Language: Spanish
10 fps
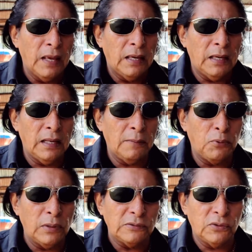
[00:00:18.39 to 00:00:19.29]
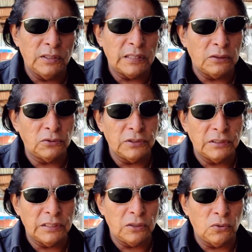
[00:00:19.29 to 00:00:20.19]
Y la población está
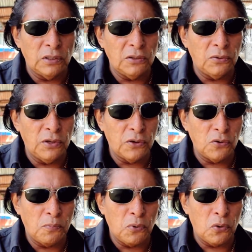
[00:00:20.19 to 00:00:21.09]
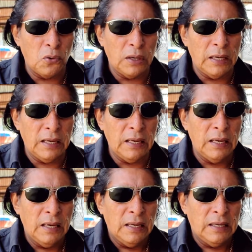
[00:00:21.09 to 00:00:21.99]
contenta con el gobierno por lo
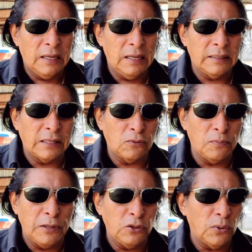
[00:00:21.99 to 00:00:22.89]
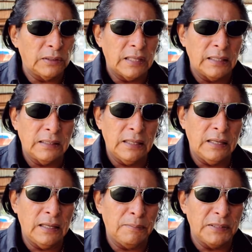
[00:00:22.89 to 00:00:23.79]
que él eh, está cumpliendo
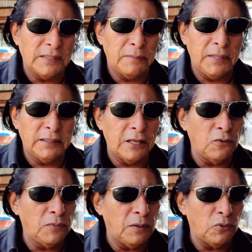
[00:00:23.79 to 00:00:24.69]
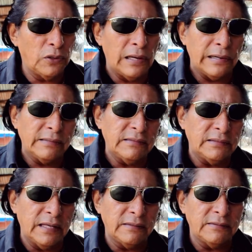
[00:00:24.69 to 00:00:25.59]
bastante, especialmente a los miembros de la
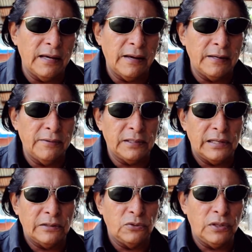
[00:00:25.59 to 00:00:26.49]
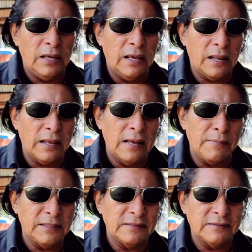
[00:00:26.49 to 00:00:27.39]
resistencia y veteranos de guerra,
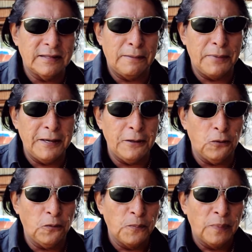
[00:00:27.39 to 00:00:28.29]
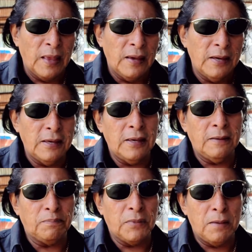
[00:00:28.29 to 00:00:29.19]
llámese sin apellido.
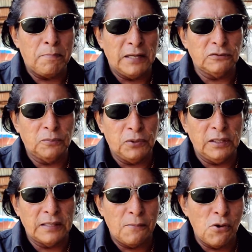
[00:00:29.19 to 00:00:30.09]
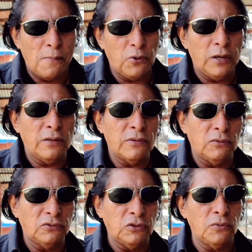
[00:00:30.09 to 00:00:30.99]
Y de paso, pues le estamos apoyando
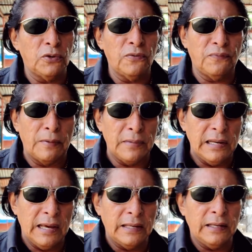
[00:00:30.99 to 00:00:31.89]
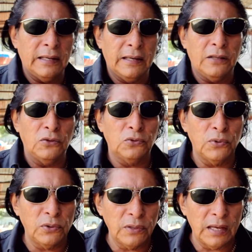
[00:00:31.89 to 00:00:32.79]
a un sinnúmero de familiares que no
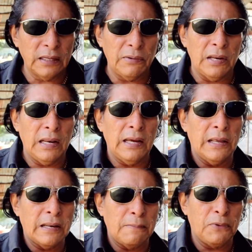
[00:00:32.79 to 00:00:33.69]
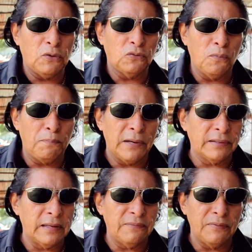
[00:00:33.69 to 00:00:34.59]
tuvieron nada que ver en la guerra pero son
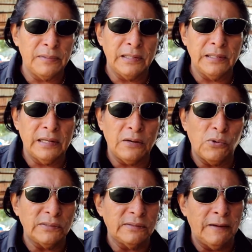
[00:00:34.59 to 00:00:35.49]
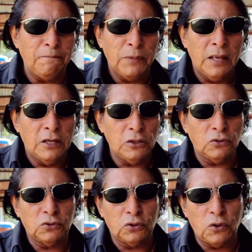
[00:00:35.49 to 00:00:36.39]
parte de la familia nicaragüense y
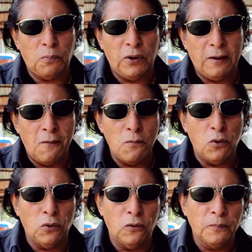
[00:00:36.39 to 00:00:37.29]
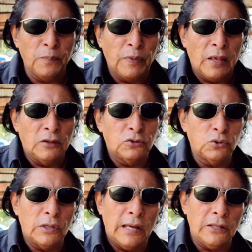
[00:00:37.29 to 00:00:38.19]
nosotros pues como
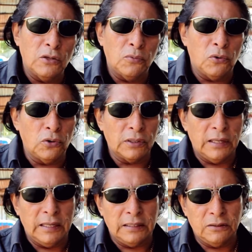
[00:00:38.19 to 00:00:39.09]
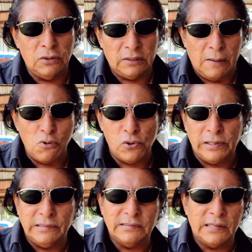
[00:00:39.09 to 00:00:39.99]
ciudadanos que estamos
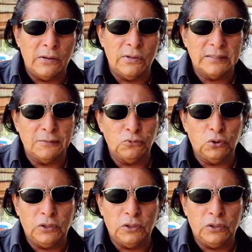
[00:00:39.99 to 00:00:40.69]
organizados desde hace mucho